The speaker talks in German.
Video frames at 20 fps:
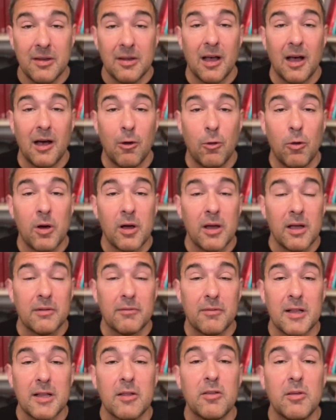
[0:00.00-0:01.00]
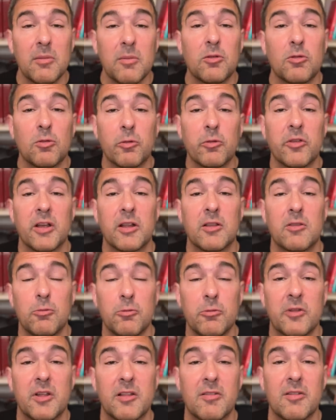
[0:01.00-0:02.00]
auch wenn es ihm so sehr
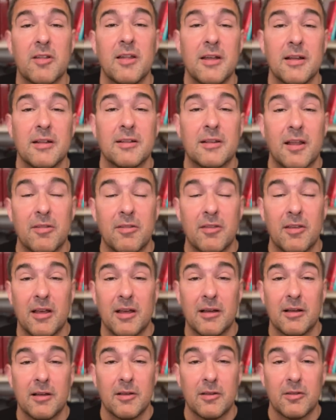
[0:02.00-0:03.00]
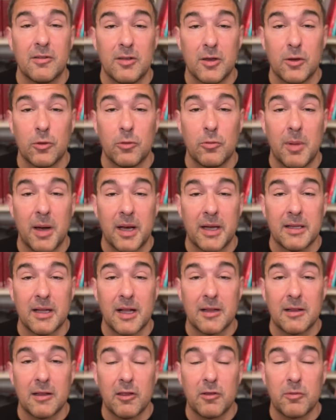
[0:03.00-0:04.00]
zusetzt, dass er sich um ein
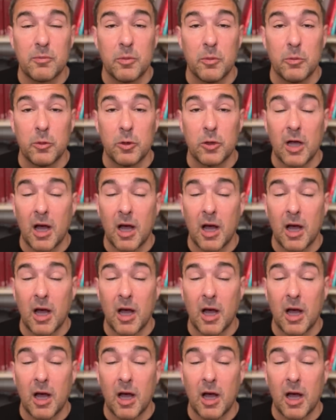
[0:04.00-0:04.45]
Attest bemüht.